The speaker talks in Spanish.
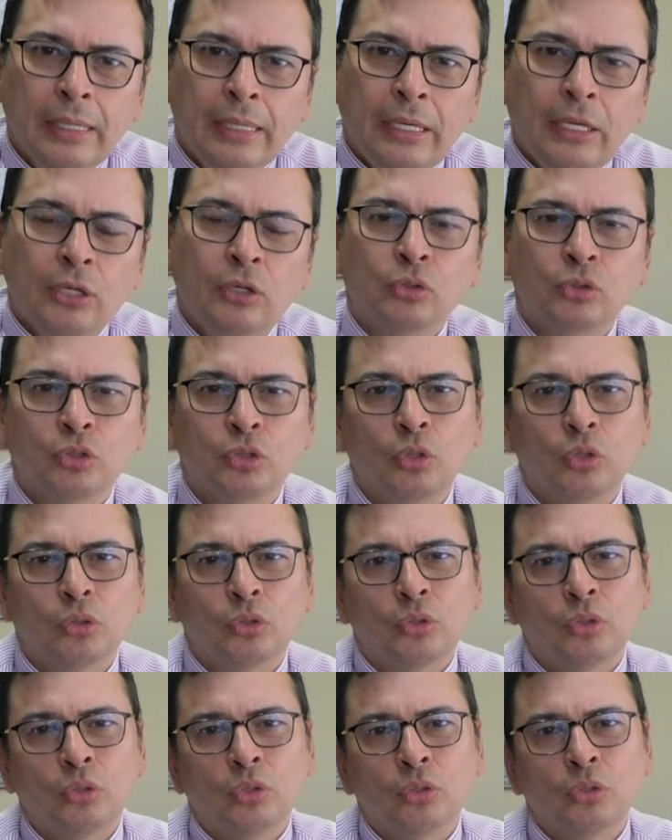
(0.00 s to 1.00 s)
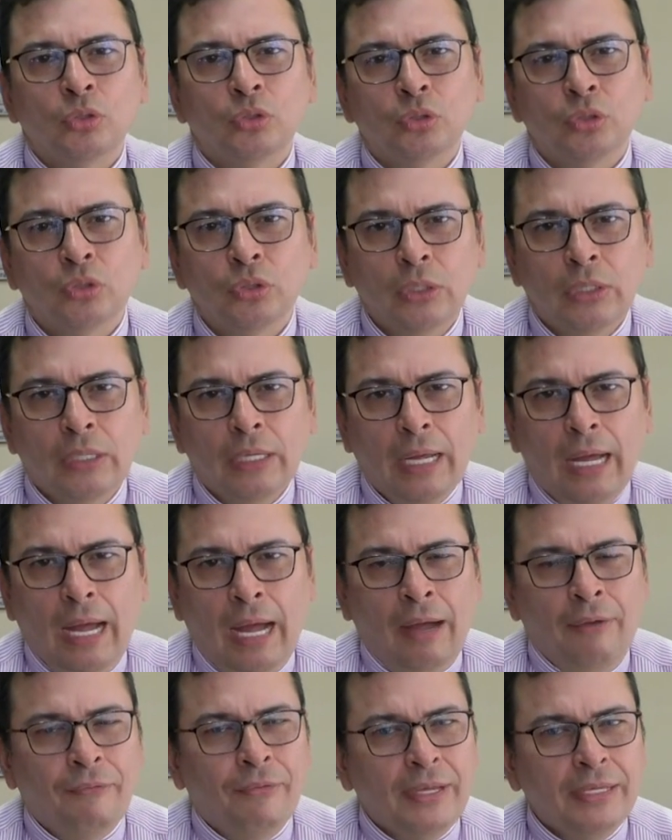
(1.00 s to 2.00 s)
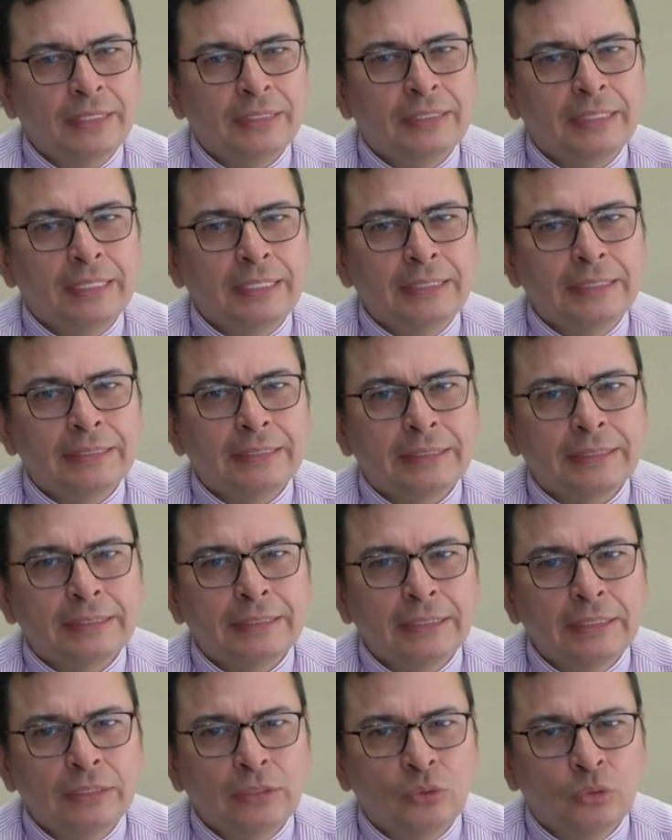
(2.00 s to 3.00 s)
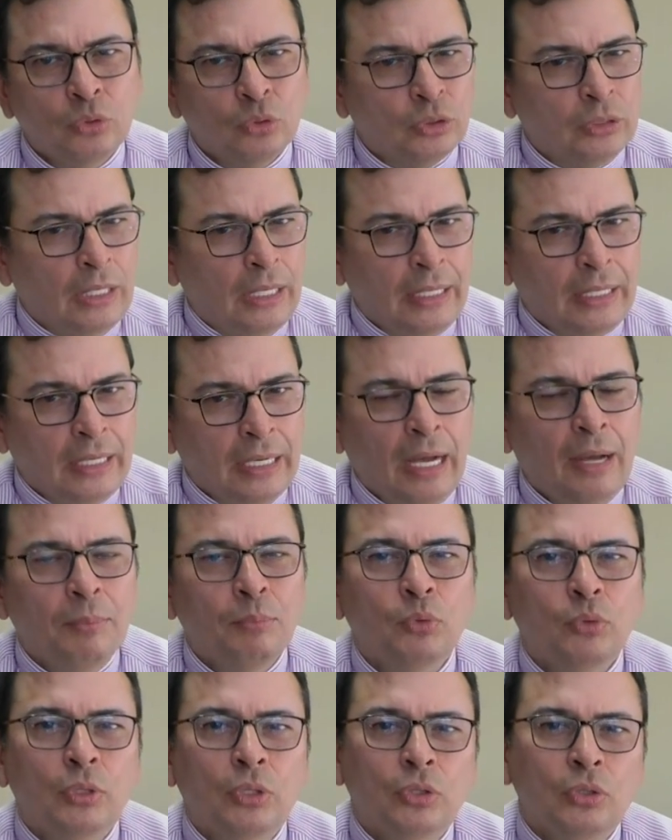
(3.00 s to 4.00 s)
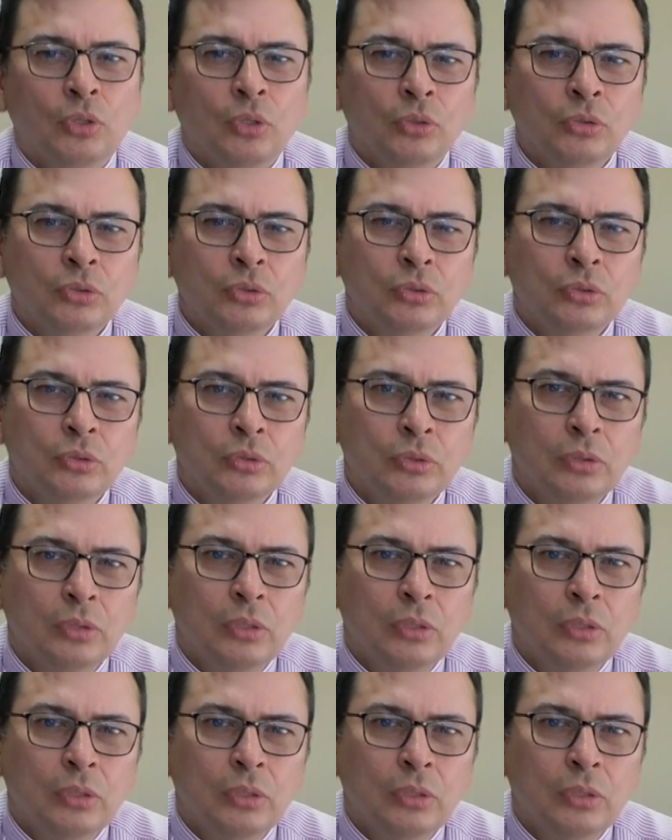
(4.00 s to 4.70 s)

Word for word: Y nosotros a veces nos alejamos de Dios,